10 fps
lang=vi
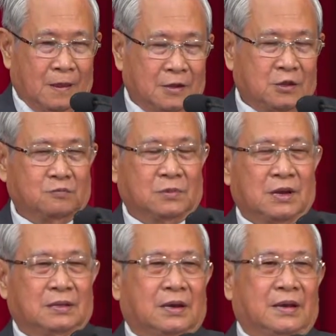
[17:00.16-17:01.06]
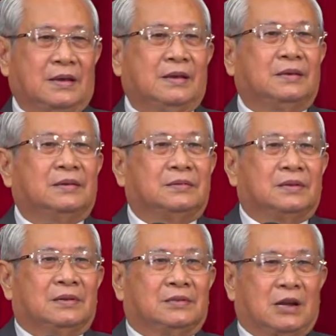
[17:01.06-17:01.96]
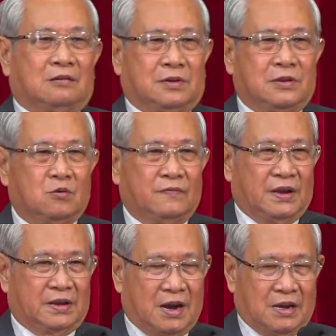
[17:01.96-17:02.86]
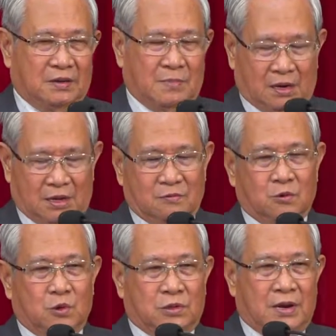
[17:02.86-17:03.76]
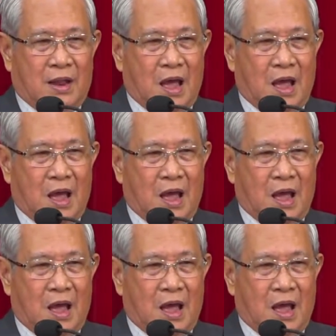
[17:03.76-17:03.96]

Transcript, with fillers: Cho nên chúng ta thấy sau khi Chúa về trời, cái mạng lệnh của Chúa thế